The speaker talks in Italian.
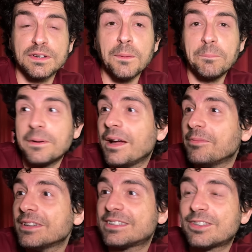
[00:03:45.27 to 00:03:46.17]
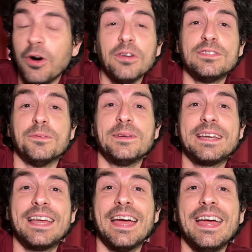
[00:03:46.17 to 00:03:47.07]
compriamo a sconto
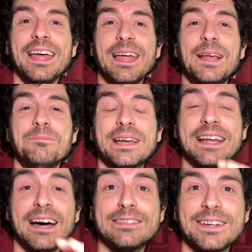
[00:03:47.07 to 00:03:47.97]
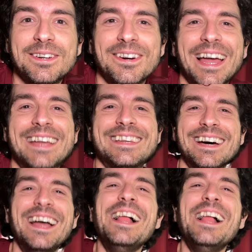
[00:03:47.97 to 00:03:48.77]
perché il mercato è crollato.